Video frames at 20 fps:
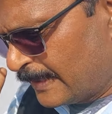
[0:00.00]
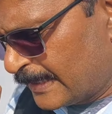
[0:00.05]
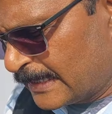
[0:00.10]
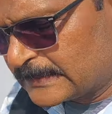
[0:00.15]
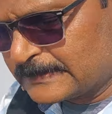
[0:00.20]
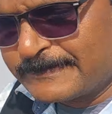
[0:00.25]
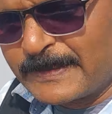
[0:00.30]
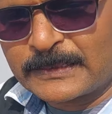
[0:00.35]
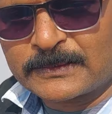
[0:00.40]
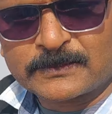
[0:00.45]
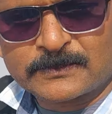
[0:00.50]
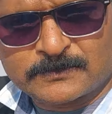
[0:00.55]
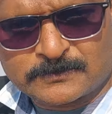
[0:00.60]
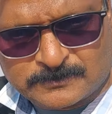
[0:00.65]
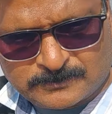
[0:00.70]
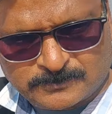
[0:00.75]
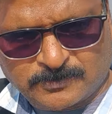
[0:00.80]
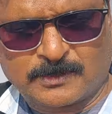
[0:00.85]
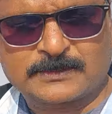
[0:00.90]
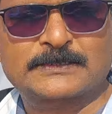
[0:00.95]
इसमें
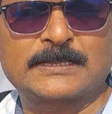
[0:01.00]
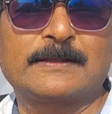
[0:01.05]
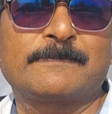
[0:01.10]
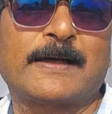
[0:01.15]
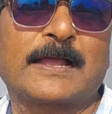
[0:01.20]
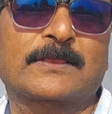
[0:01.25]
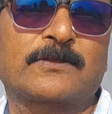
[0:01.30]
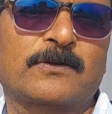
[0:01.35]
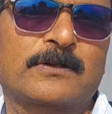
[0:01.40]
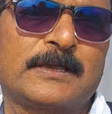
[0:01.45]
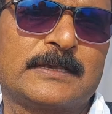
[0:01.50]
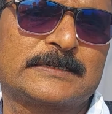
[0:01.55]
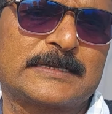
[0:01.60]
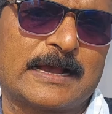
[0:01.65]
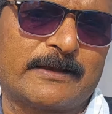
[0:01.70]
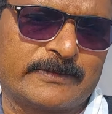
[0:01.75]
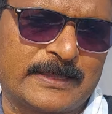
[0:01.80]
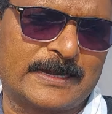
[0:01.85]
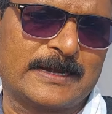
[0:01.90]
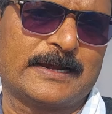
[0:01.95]
दो तीन बातों की
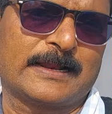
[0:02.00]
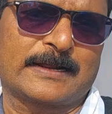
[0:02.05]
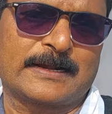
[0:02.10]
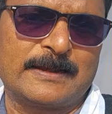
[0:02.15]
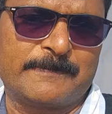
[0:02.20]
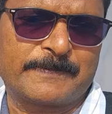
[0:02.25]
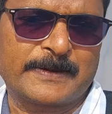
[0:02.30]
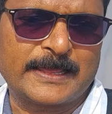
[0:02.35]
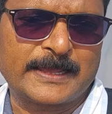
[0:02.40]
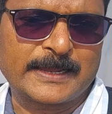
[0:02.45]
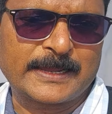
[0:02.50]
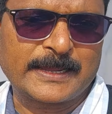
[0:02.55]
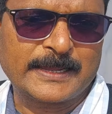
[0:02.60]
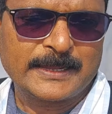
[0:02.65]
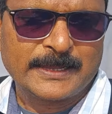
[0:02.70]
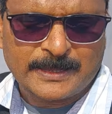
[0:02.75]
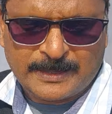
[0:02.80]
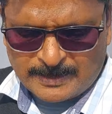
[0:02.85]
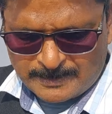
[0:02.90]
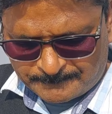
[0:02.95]
सावधानी रखनी पड़ेगी
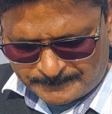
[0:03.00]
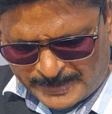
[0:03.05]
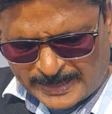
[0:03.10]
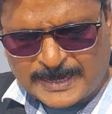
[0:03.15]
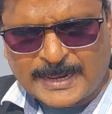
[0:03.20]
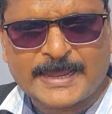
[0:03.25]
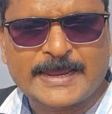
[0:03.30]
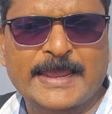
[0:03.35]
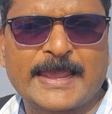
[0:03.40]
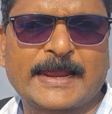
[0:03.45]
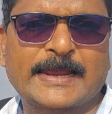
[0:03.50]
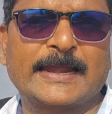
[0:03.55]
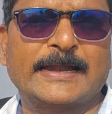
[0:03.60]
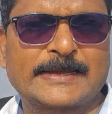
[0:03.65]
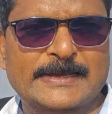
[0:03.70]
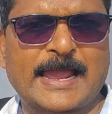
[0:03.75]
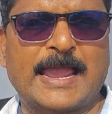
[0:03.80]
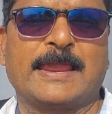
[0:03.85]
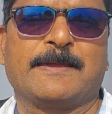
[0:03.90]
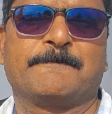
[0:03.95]
पहला यह है कि
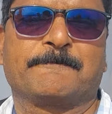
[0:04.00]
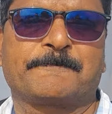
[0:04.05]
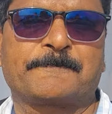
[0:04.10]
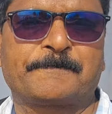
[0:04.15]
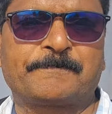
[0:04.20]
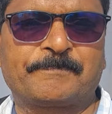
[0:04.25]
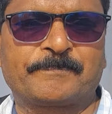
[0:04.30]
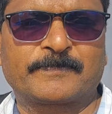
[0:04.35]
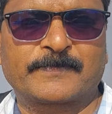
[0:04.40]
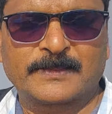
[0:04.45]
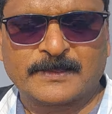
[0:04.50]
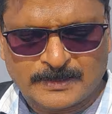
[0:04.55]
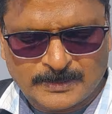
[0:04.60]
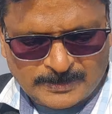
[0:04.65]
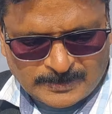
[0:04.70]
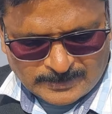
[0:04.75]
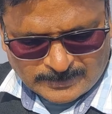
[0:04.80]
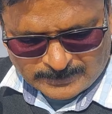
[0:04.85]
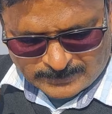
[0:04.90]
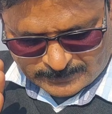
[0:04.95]
टाइम
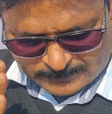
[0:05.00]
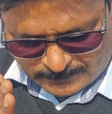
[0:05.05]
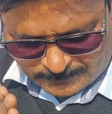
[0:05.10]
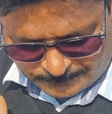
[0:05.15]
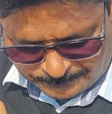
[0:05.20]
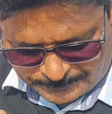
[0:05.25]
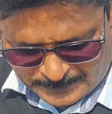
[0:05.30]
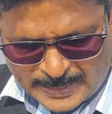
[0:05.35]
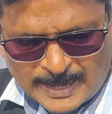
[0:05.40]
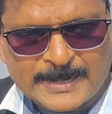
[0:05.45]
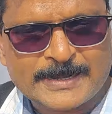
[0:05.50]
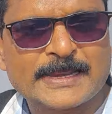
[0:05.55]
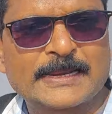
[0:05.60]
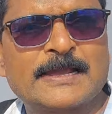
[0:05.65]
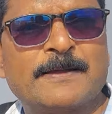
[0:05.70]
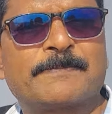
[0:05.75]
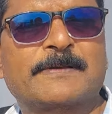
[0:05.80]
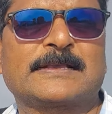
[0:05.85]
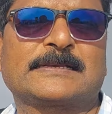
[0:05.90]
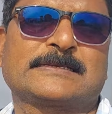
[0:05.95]
प्लांटिंग
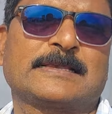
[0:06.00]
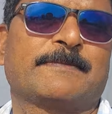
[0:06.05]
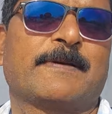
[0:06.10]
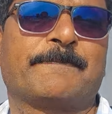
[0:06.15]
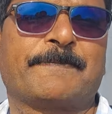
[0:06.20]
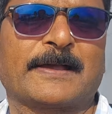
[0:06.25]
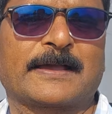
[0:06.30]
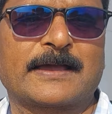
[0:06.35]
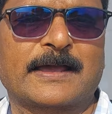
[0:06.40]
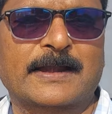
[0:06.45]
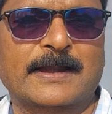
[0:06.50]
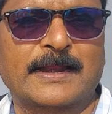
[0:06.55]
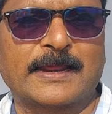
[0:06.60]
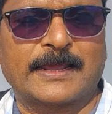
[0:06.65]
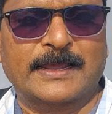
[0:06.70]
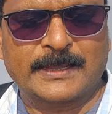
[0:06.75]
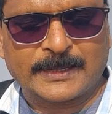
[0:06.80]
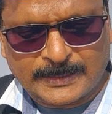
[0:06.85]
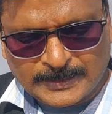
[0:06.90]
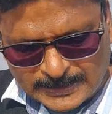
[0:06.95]
हम किस समय पर कर
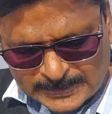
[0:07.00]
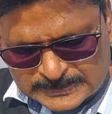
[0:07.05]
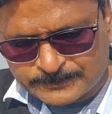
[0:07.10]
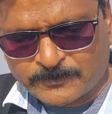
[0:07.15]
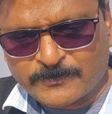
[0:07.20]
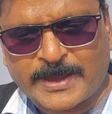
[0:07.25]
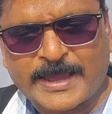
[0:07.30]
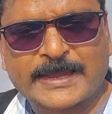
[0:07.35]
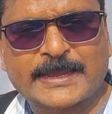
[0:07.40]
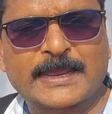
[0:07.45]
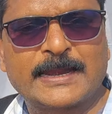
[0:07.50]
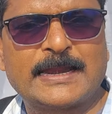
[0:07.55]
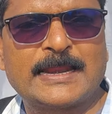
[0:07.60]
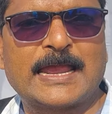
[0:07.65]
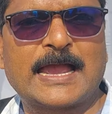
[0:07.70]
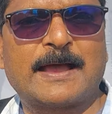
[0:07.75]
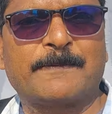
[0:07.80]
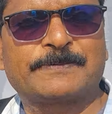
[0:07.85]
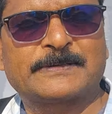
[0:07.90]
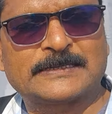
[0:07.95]
रहे हैं इस बुआई के लिए
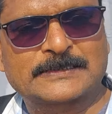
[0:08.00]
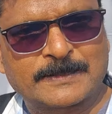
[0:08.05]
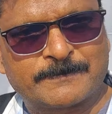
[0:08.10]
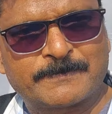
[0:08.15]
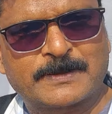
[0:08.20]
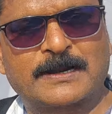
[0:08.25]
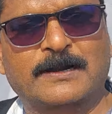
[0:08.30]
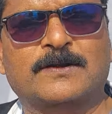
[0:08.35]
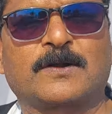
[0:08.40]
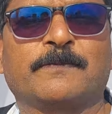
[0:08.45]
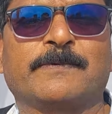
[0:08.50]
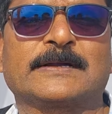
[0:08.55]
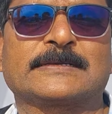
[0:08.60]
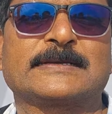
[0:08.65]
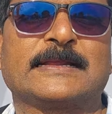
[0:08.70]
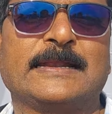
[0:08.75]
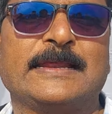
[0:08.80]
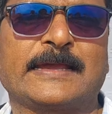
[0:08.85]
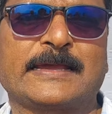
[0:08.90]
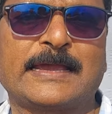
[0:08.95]
आप सितंबर अक्टूबर से
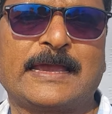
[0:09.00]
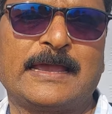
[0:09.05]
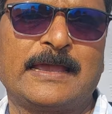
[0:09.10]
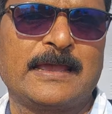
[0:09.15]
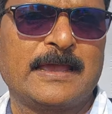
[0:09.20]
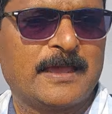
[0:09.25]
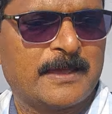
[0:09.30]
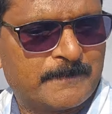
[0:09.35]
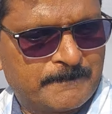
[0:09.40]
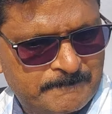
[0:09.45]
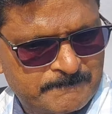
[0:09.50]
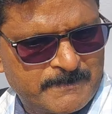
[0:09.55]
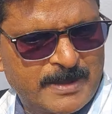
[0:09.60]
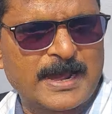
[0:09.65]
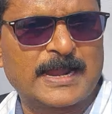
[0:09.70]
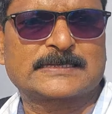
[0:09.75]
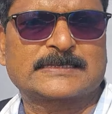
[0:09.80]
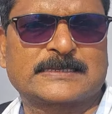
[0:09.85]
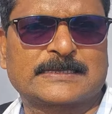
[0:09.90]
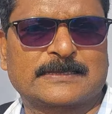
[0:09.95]
लेकर
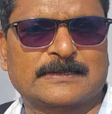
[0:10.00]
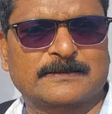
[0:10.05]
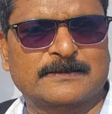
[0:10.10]
मार्च